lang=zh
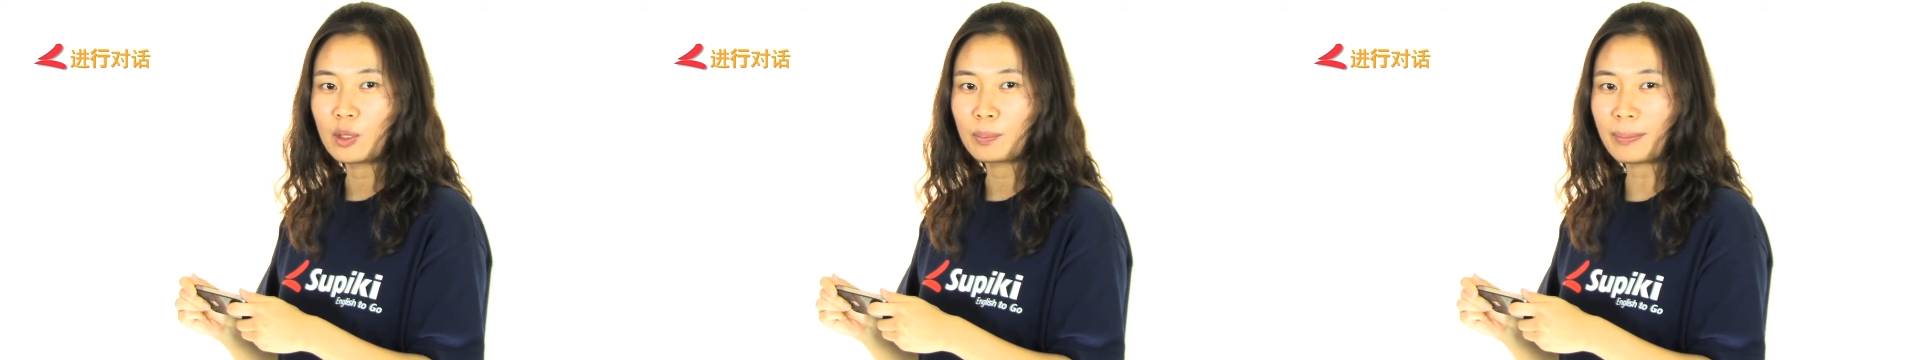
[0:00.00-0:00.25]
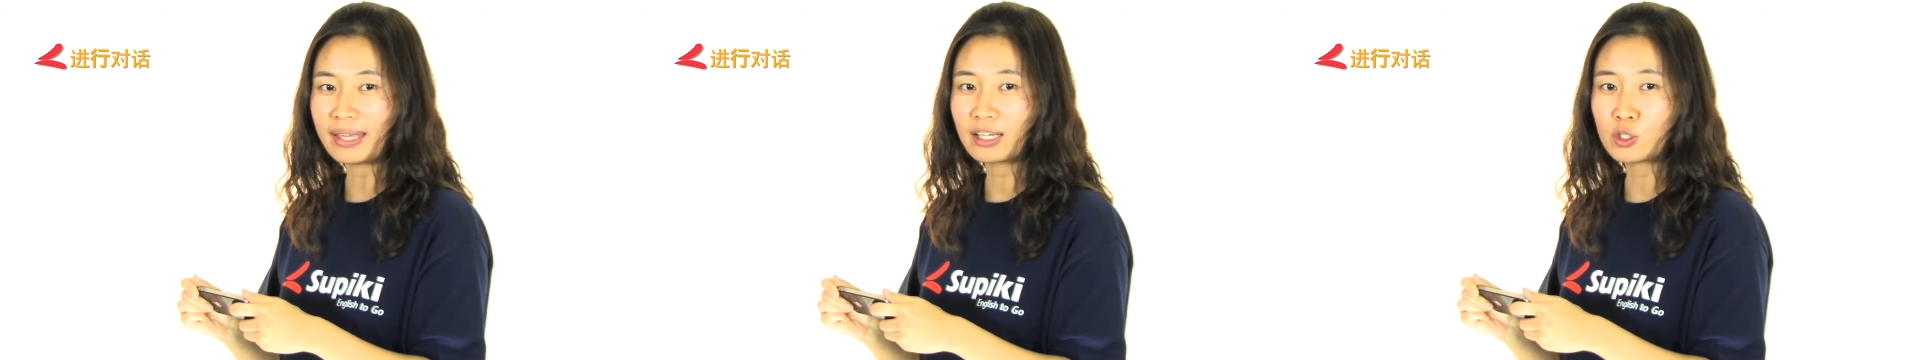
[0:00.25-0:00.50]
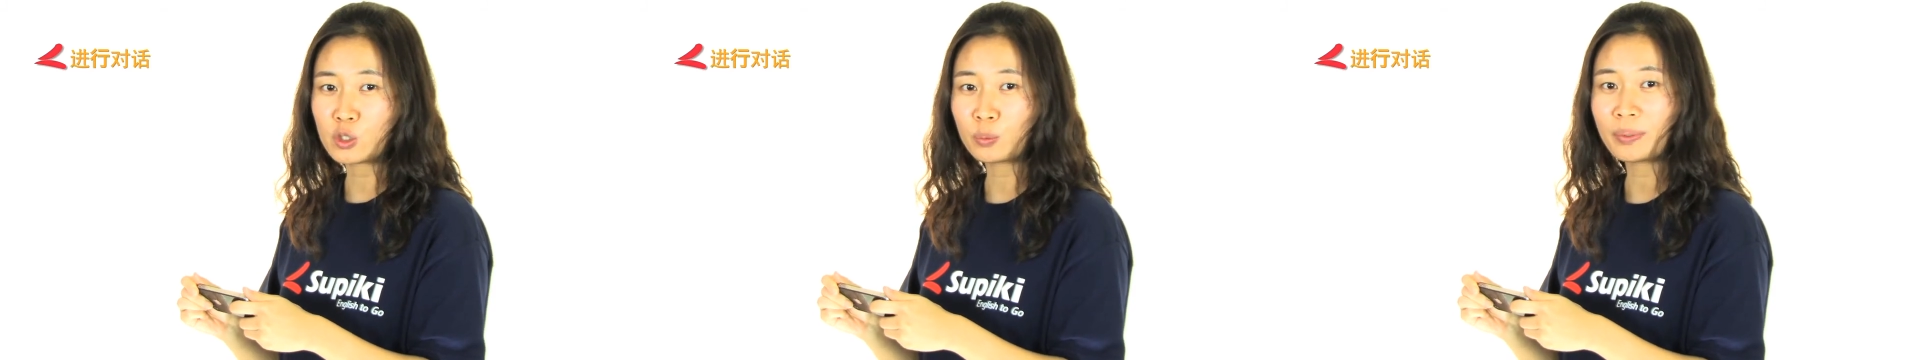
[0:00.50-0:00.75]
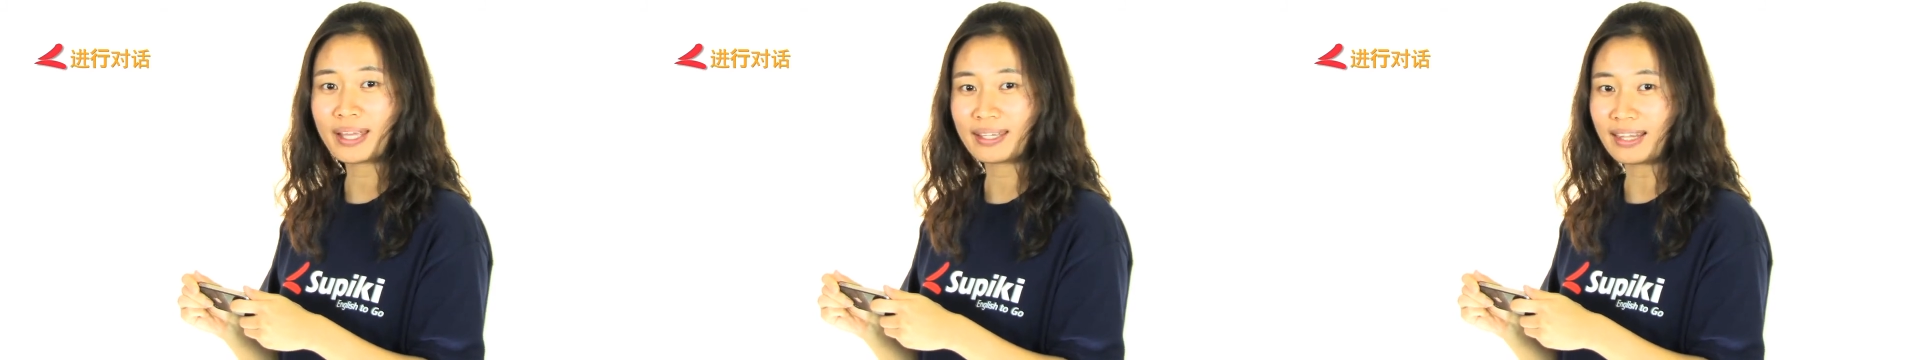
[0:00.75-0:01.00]
每个 s
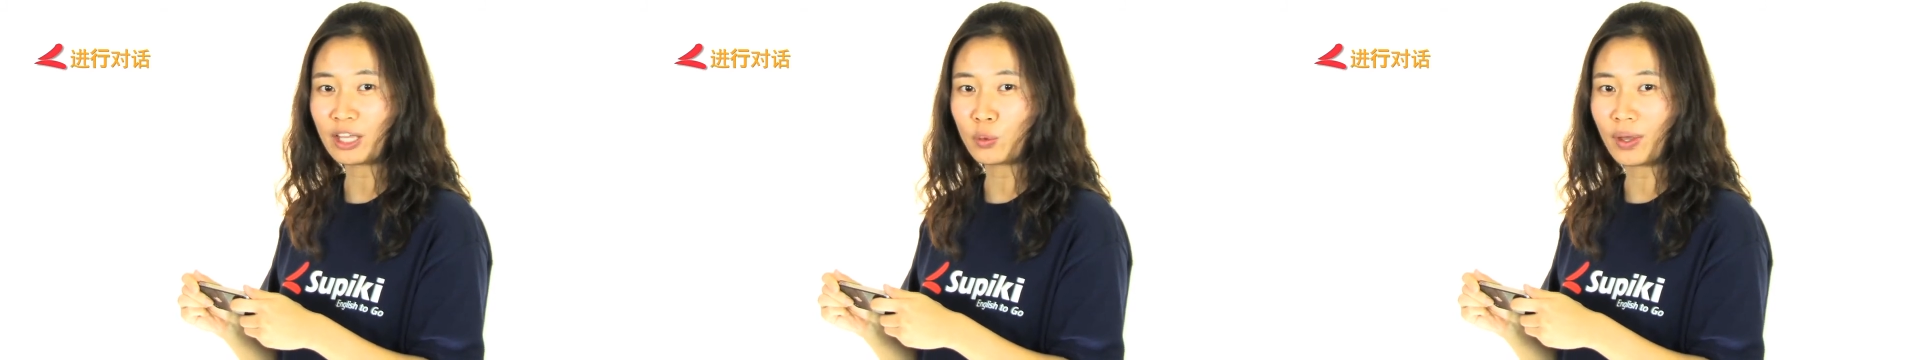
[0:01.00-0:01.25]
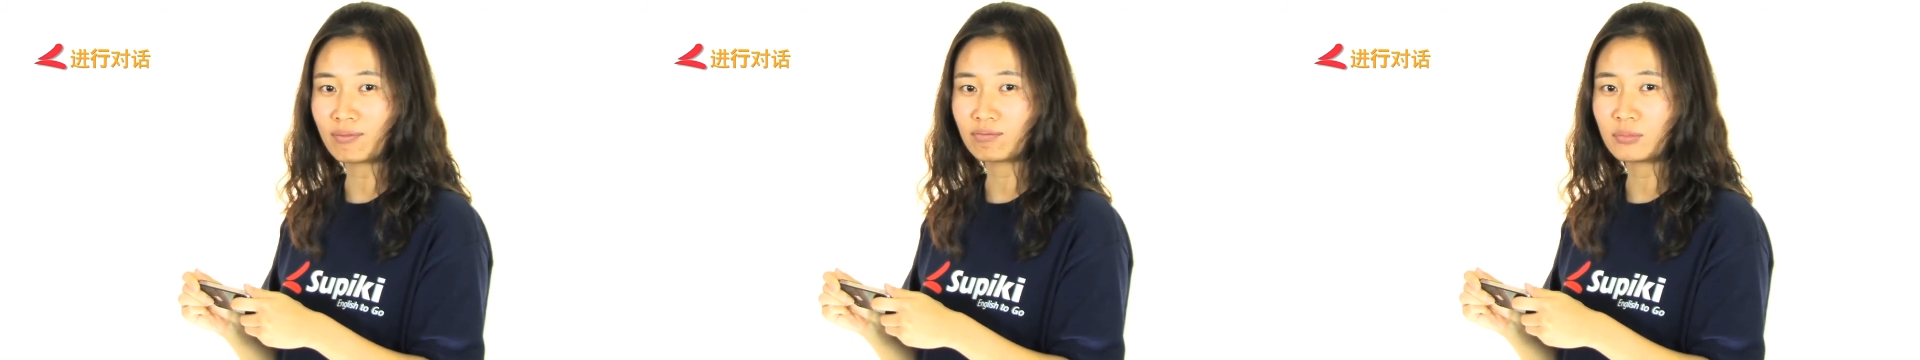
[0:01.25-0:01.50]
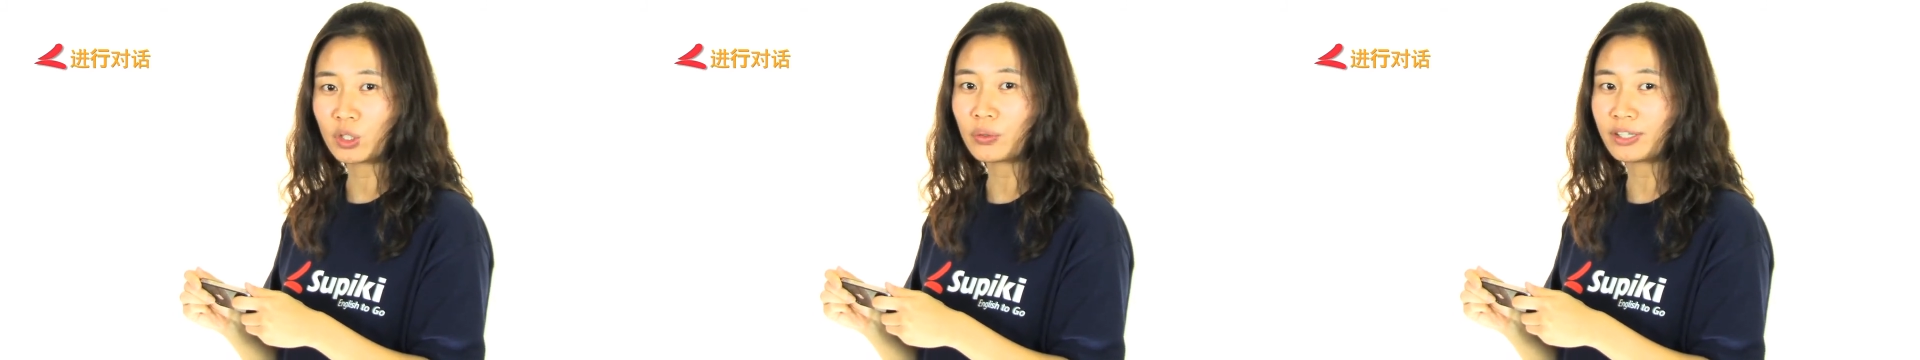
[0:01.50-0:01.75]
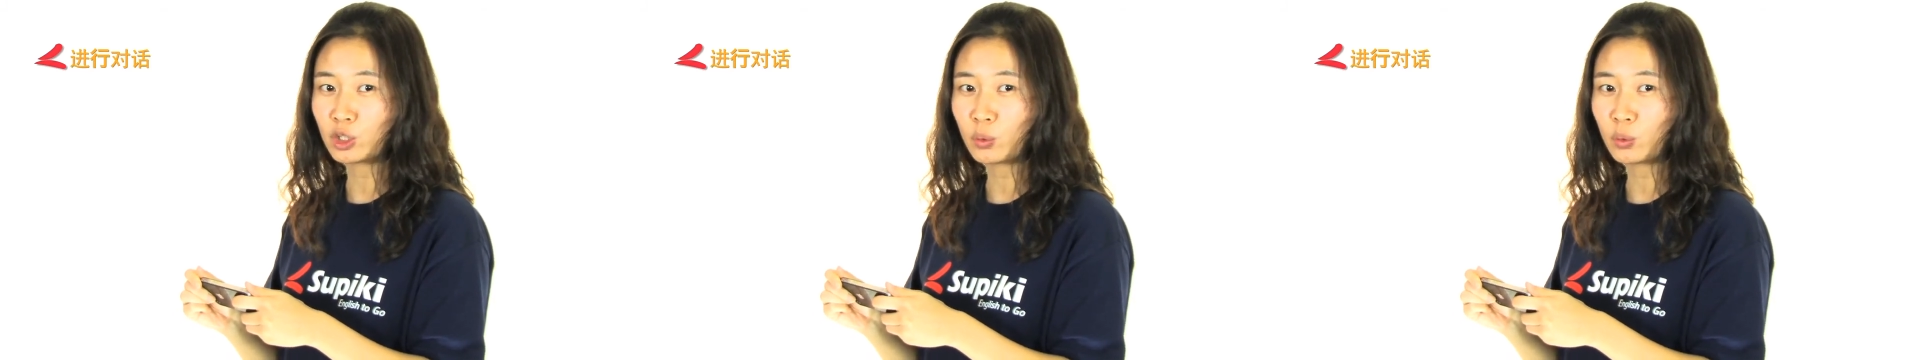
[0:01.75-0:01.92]
p i k i 单元都有一